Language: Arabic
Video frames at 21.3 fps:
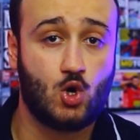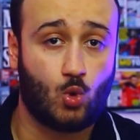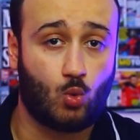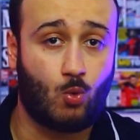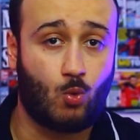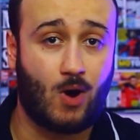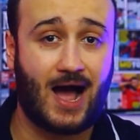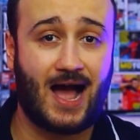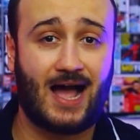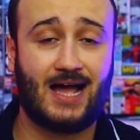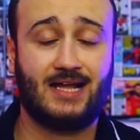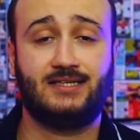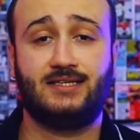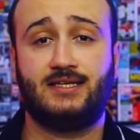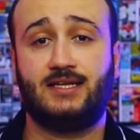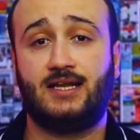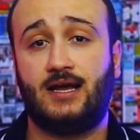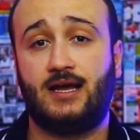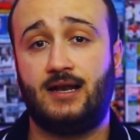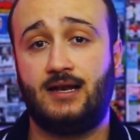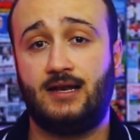
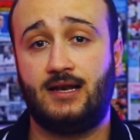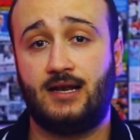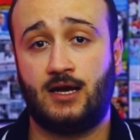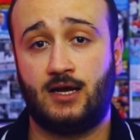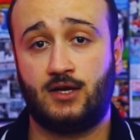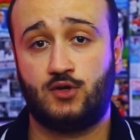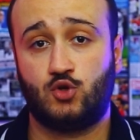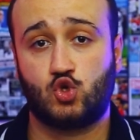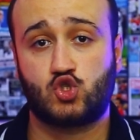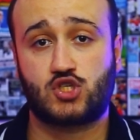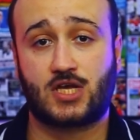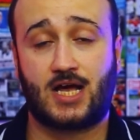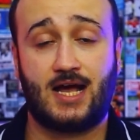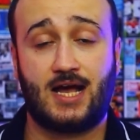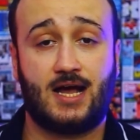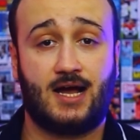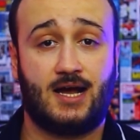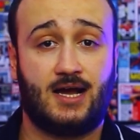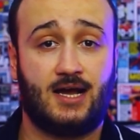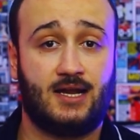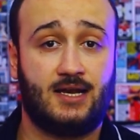وعن النسخة
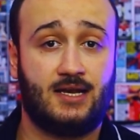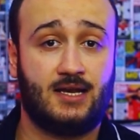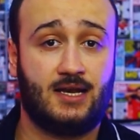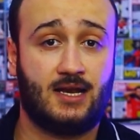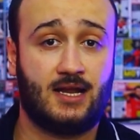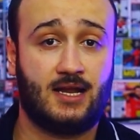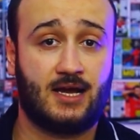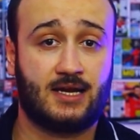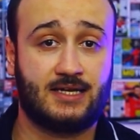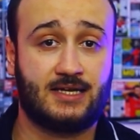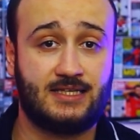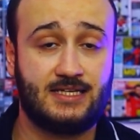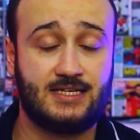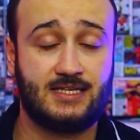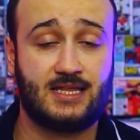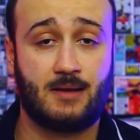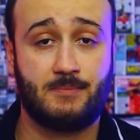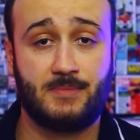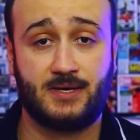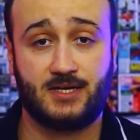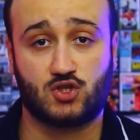
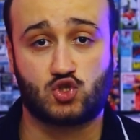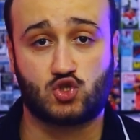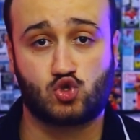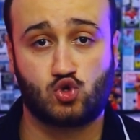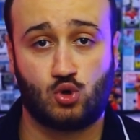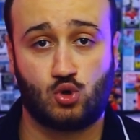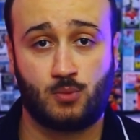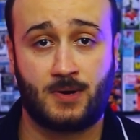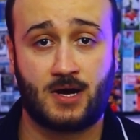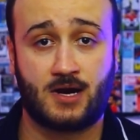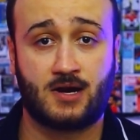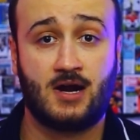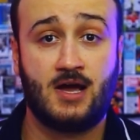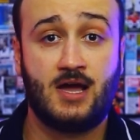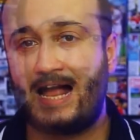الجديدة من السوبر